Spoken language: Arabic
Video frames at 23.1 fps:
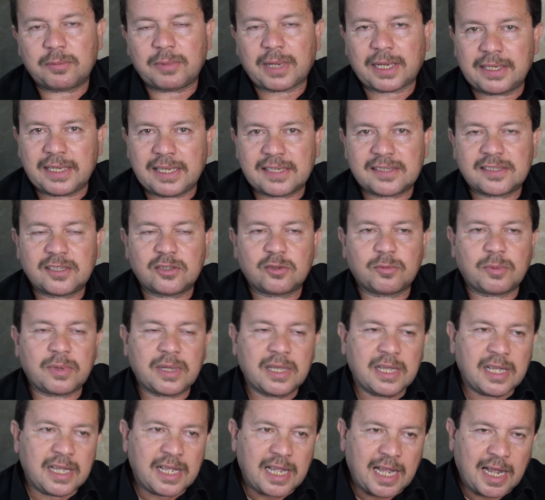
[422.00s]
مع الناس لان هم
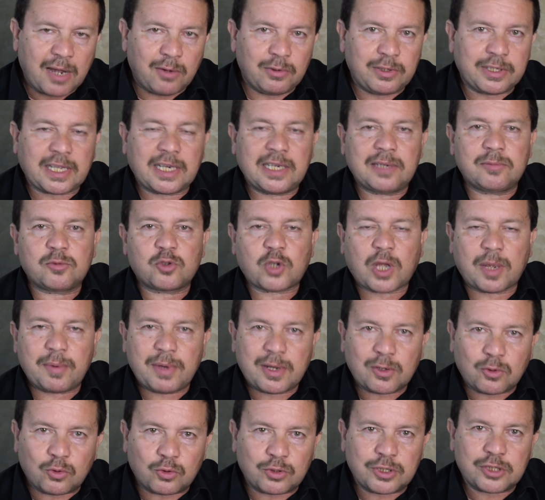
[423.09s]
حاول يكلم زعماء
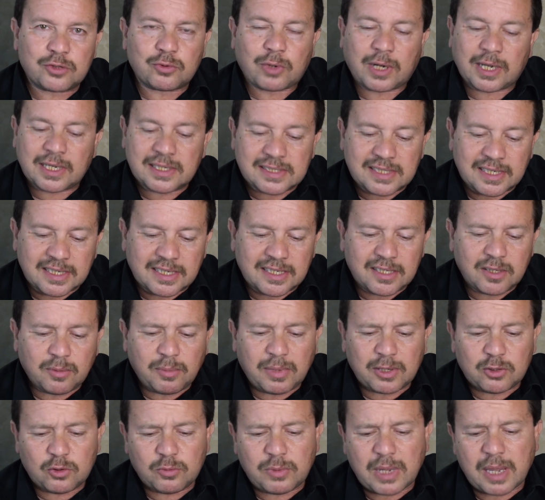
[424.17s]
قريش وحاجات زي كده
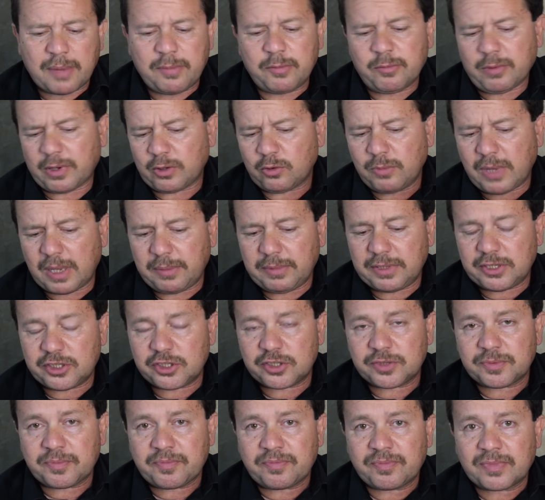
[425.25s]
بعضهم امن بعضهم ما
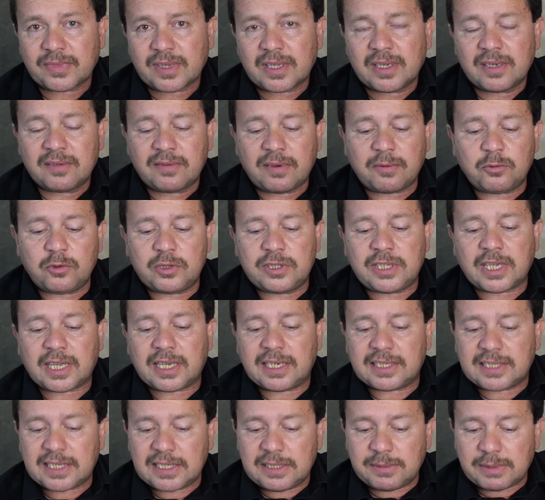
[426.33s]
امنش فبيقول انك
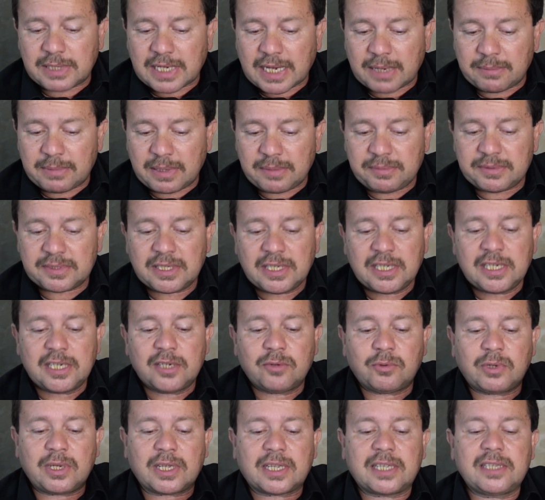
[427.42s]
تهدي من احببت
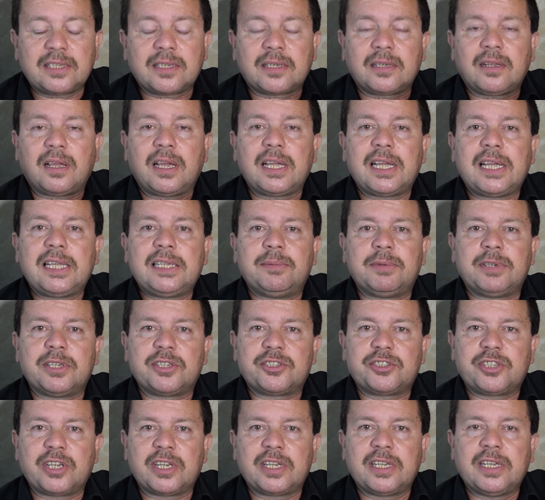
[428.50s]
ولكن الله يهدي من
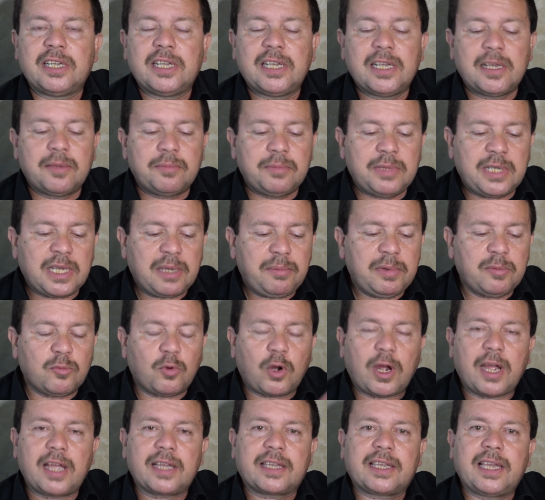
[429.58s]
يشاء بيعمل
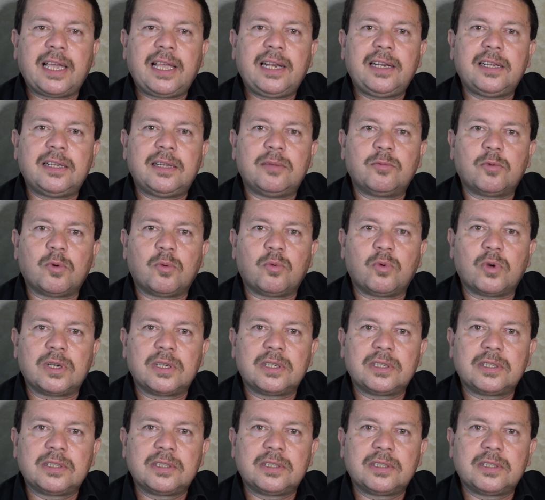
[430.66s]
محاكاه للنبوه